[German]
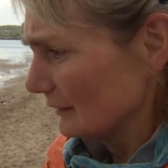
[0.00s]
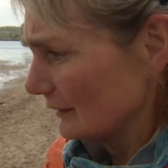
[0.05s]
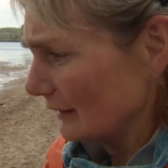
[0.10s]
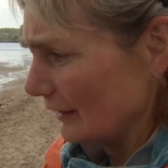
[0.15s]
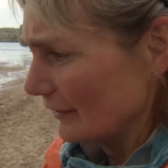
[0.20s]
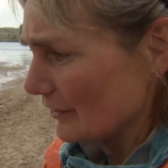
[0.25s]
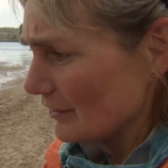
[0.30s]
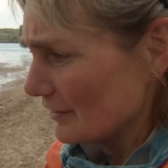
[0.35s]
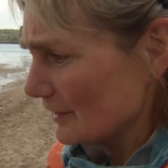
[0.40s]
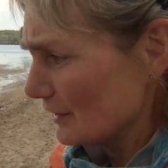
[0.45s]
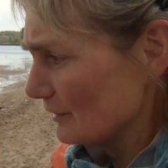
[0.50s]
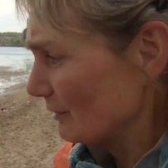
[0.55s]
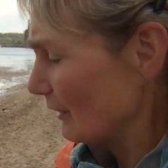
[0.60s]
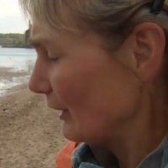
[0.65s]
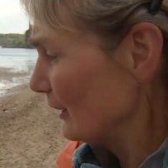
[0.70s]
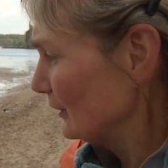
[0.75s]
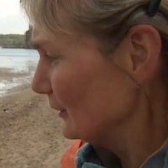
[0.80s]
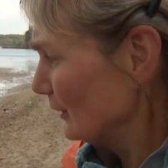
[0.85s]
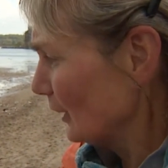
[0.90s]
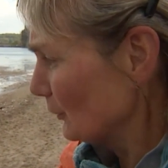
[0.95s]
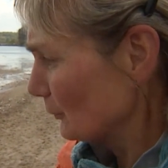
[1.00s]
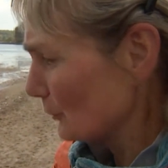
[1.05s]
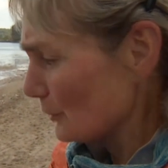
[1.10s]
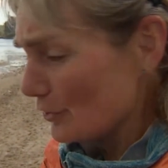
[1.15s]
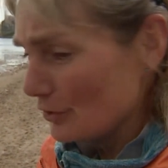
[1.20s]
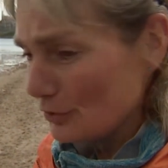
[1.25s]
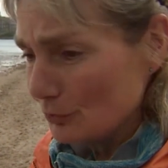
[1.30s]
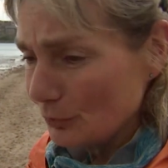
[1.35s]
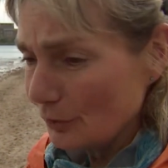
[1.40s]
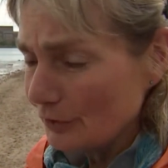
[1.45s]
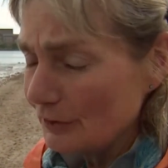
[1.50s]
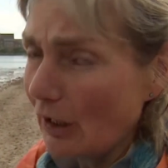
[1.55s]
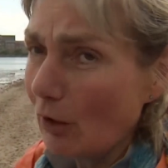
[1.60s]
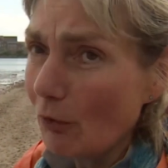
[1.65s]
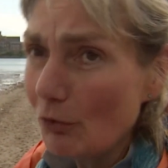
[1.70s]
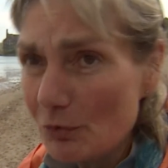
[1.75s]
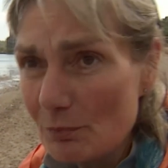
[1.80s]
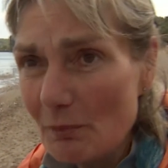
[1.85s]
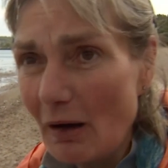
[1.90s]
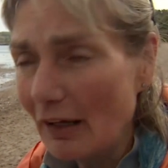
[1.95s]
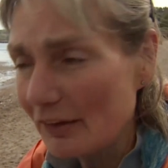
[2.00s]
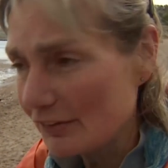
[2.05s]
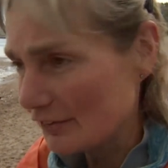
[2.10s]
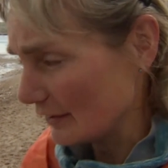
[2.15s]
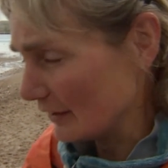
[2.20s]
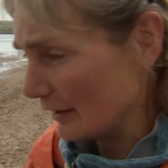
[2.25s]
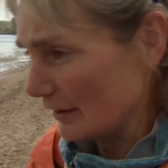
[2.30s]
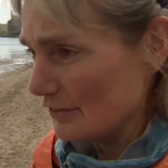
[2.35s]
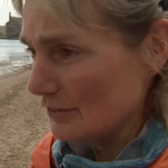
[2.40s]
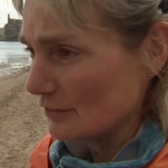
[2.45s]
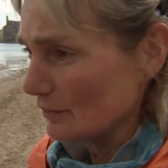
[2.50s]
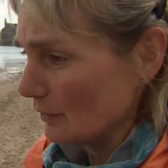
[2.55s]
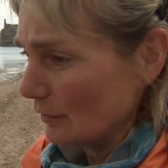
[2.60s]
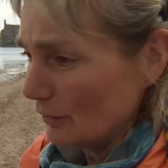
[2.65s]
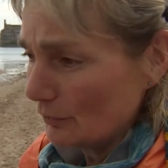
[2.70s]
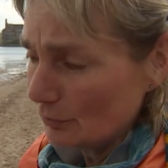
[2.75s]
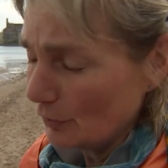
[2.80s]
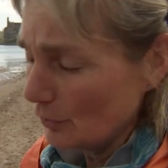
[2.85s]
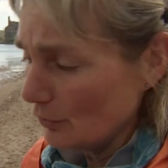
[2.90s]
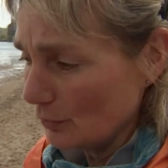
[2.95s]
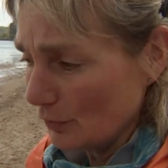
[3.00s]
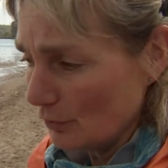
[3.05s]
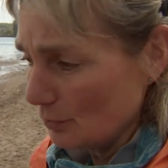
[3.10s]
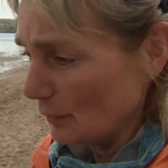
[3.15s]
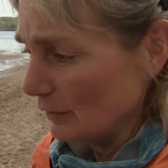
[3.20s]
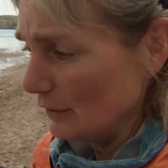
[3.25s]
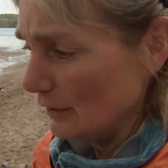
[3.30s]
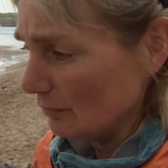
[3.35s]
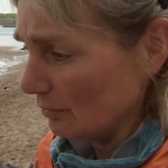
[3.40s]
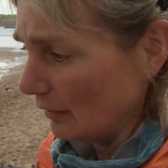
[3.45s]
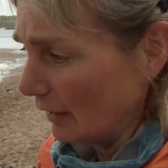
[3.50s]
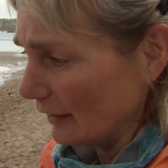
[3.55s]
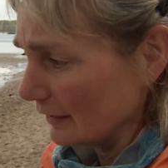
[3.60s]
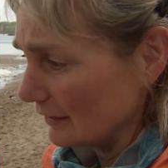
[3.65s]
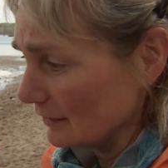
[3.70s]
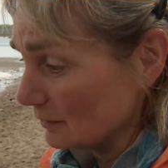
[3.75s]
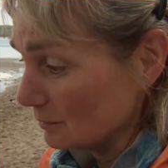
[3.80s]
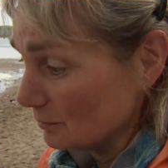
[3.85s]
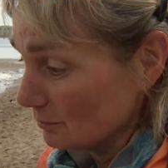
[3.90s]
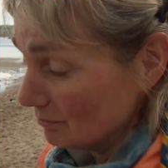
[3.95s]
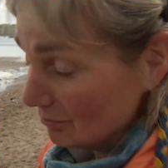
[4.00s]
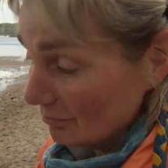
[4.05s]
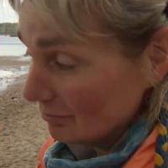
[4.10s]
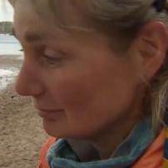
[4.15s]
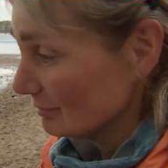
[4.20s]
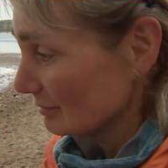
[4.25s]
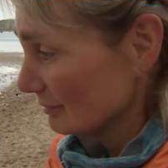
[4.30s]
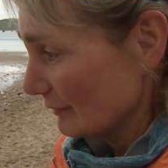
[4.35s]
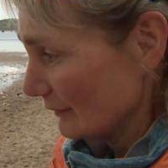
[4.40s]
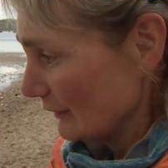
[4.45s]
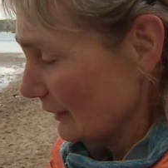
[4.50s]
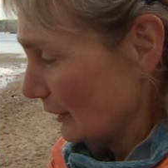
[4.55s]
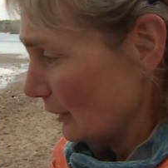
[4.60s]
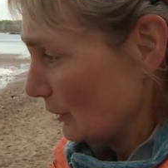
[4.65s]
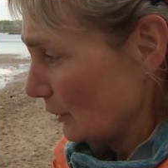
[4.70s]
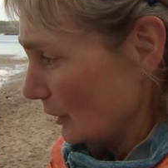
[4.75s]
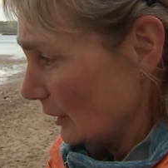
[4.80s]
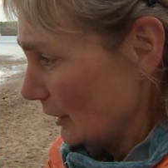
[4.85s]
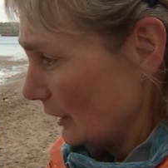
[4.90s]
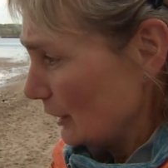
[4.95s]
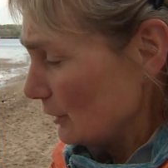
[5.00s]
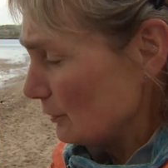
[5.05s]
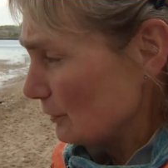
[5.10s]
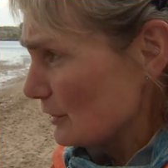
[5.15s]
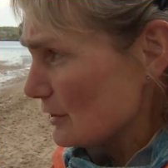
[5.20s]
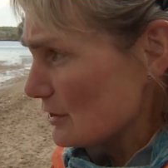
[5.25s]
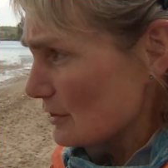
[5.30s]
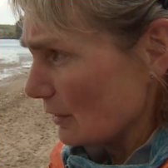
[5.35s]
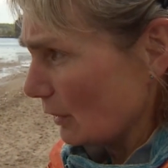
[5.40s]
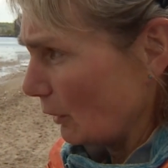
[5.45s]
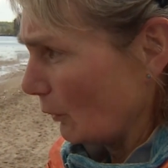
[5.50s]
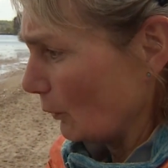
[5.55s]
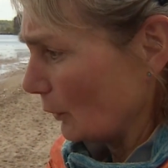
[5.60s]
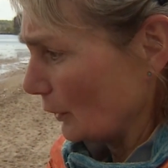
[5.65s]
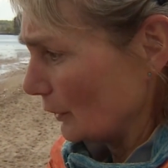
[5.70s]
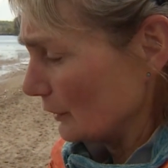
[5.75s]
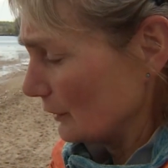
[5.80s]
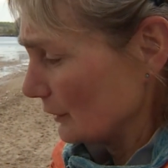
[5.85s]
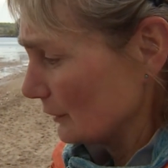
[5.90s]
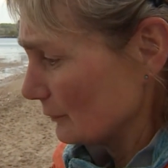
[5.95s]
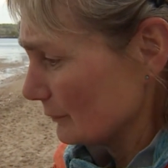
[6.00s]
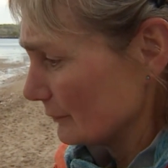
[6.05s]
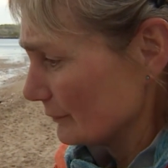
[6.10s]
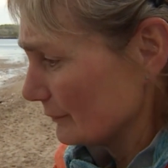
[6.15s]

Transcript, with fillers: kann es nicht verhindern und sieht nur die Ausmaße, essen etwas, was man nicht weiß. Ich finde es traurig.